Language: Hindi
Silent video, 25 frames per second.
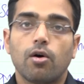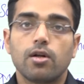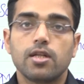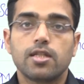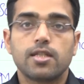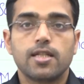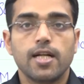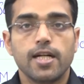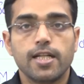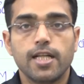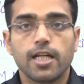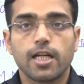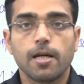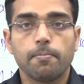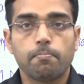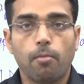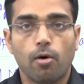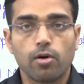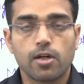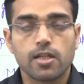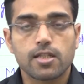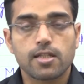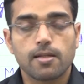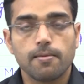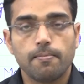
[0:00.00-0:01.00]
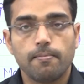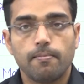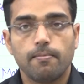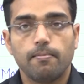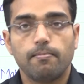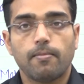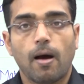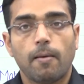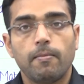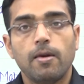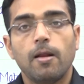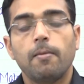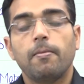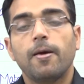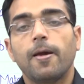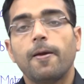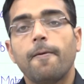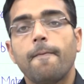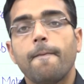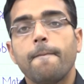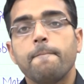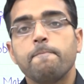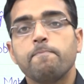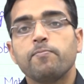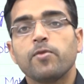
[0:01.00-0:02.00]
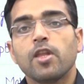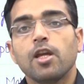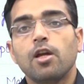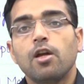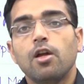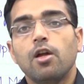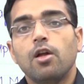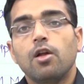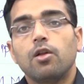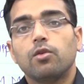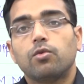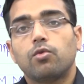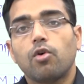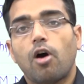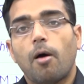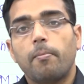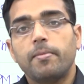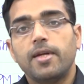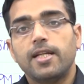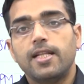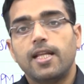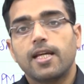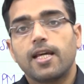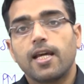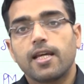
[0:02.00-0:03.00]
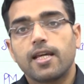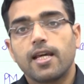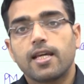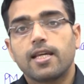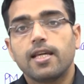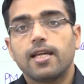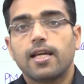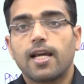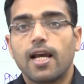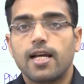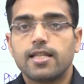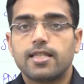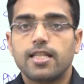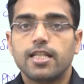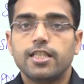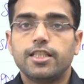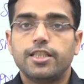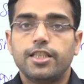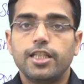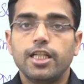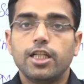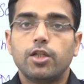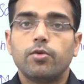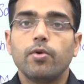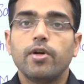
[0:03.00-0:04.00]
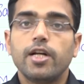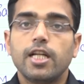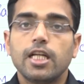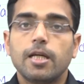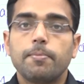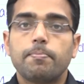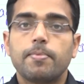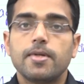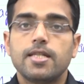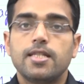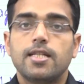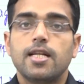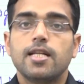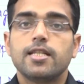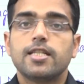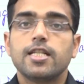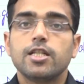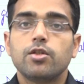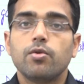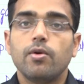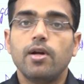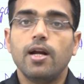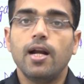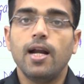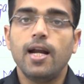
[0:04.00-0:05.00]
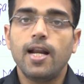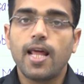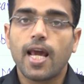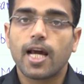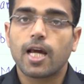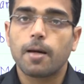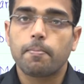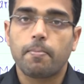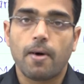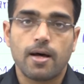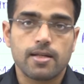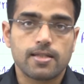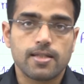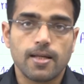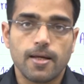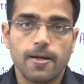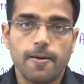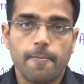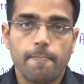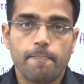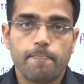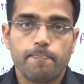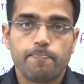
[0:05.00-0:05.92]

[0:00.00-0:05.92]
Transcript: और स्ट्रेटेजिक इंपॉर्टेंस के मामले में तो हम ये देखेंगे कि कैसे जी ट्वेंटी की प्रेसिडेंसी जो इंडिया के पास है